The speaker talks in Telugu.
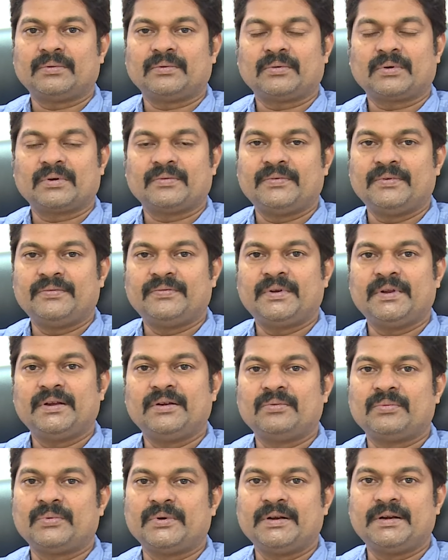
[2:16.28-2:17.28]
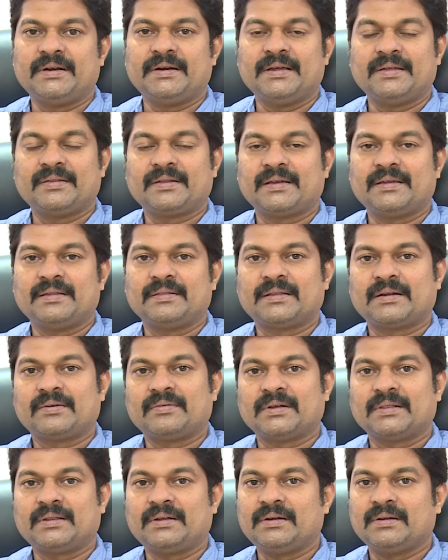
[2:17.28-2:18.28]
ఒక ఫిఫ్టీన్ ట్వంటీ డేస్ అయిన
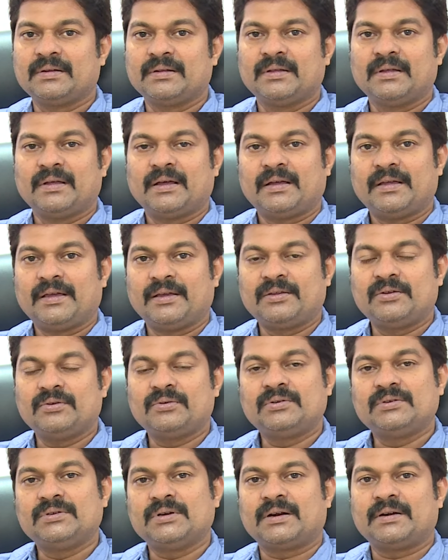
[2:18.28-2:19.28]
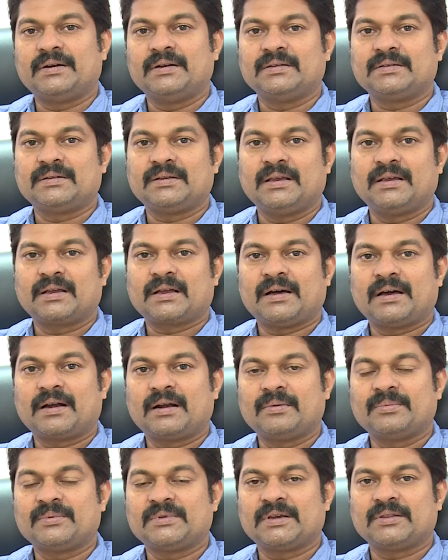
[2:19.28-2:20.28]
తర్వాత ఎక్యూట్ జాండీస్ ఏ
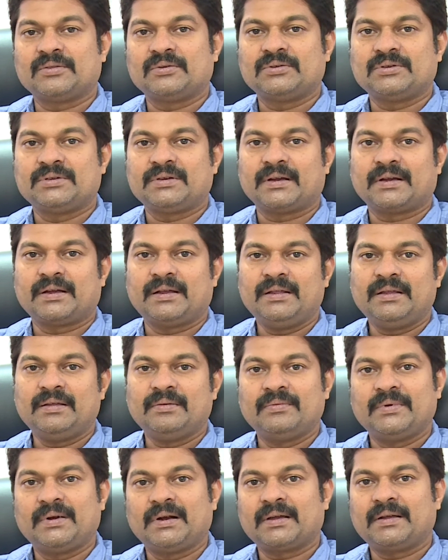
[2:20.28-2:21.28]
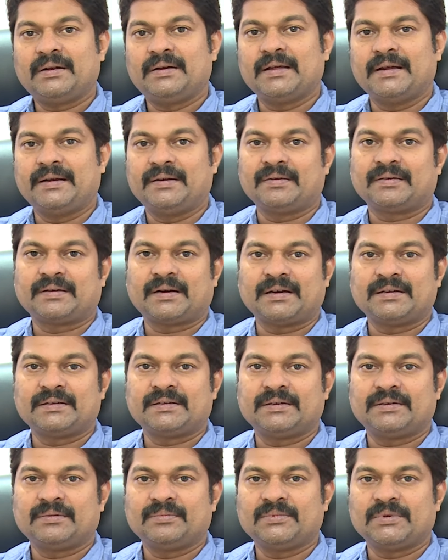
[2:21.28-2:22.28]
కారణం చేత వచ్చినా కానీ వీళ్ళకి డైట్ స్టార్ట్
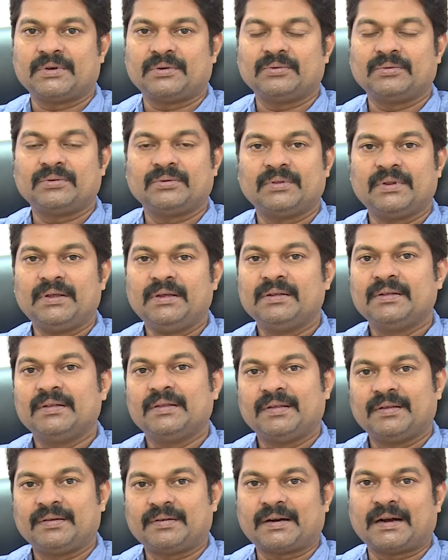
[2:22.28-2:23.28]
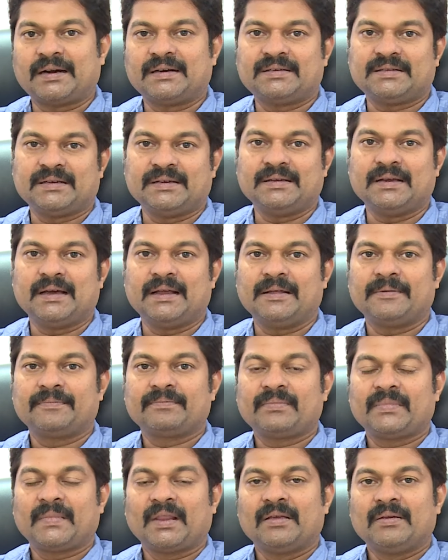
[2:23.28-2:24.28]
చేయటం జరుగుతుంది స్టార్ట్ చేయాలి
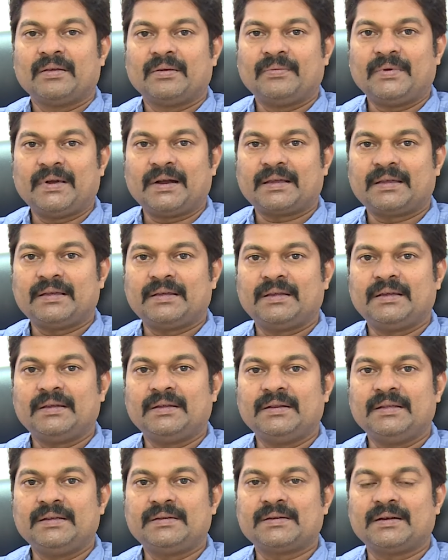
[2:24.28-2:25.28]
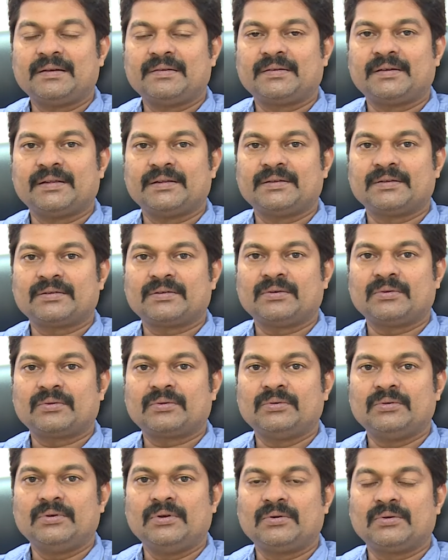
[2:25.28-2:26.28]
వీళ్ళకి ఇనీషియల్ స్టేజెస్లో
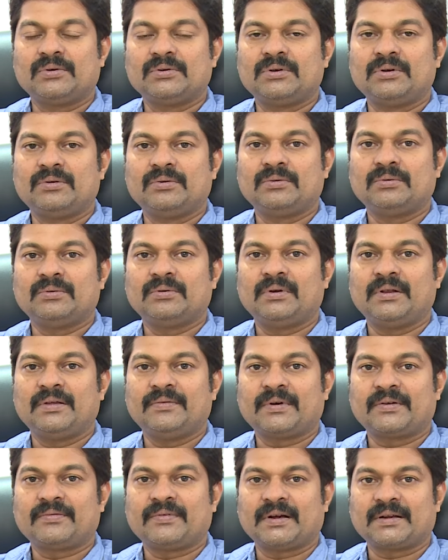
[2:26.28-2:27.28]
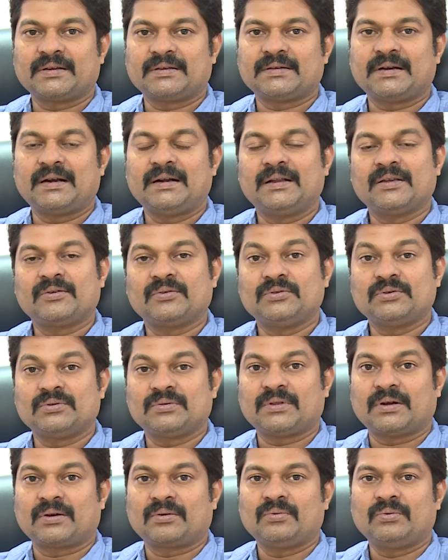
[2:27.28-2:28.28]
కొన్ని రోజులు లివర్ ఫంక్షనాలిటీ కొంచెం
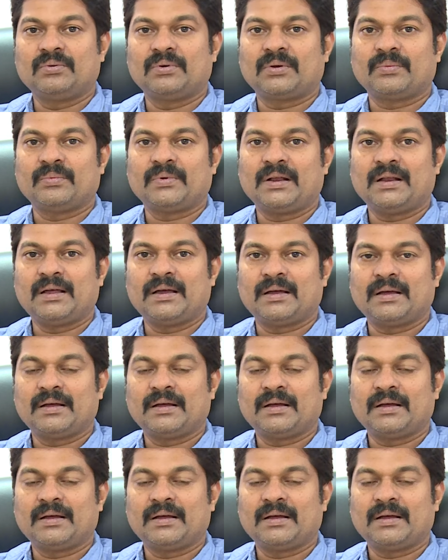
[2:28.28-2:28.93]
తక్కువ ఉండటం వల్ల